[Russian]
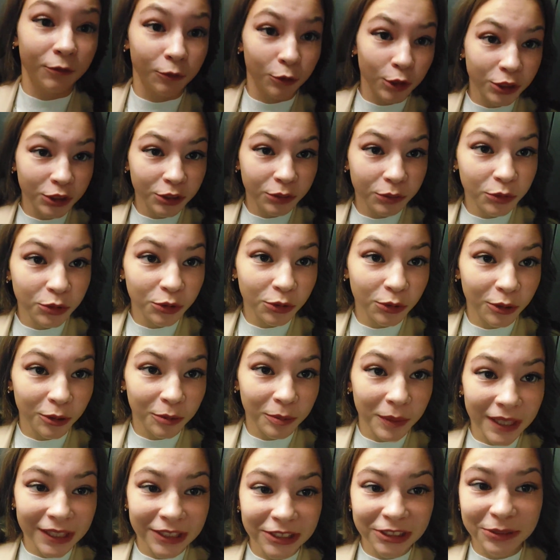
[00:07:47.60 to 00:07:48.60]

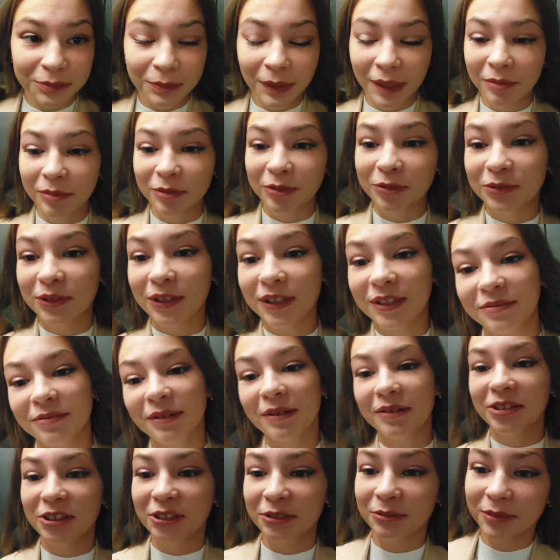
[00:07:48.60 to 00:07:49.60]
8.45, через 5 минут надо
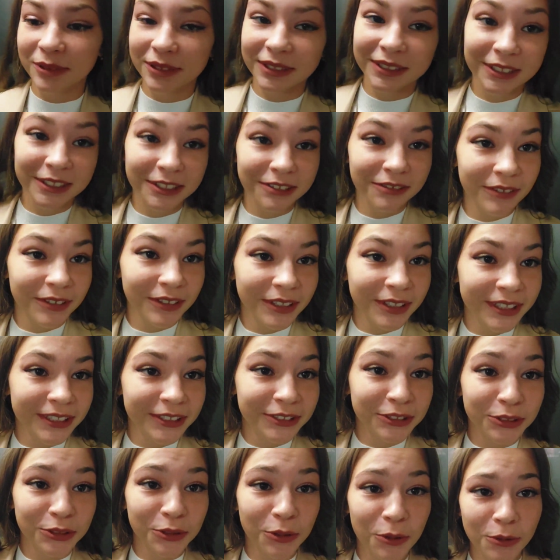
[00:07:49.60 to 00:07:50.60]
вообще быть на
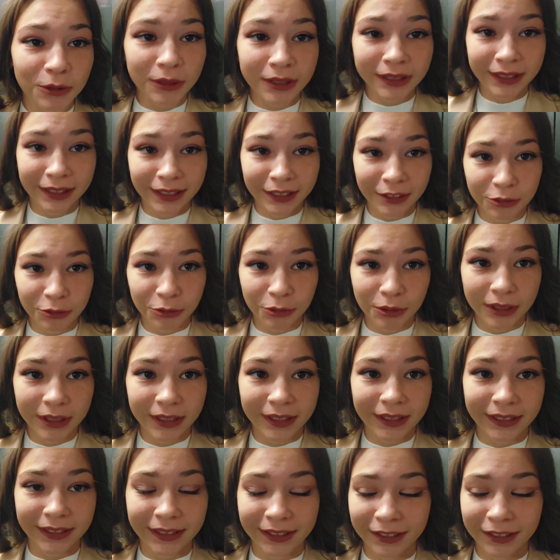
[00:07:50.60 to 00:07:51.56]
дворе школы, я только